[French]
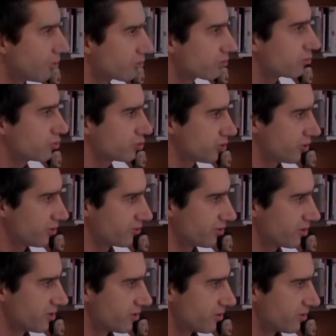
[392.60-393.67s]
autre chose
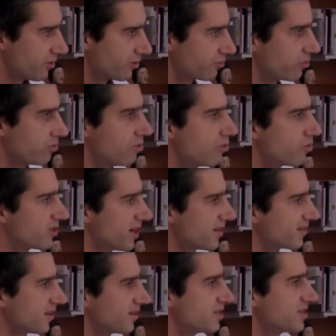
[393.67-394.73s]
euh, que le local
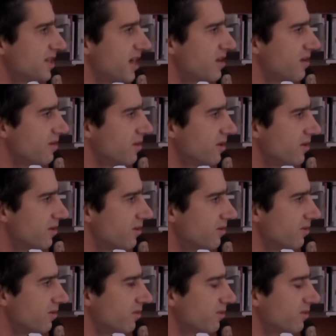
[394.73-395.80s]
syndical.
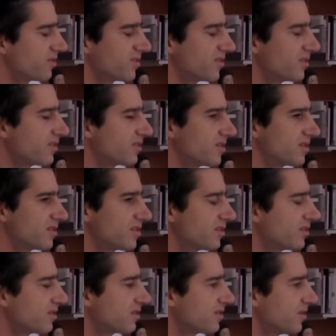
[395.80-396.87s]
Euh,
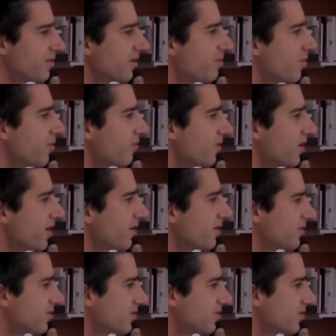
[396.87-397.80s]
c'est vraiment, voilà,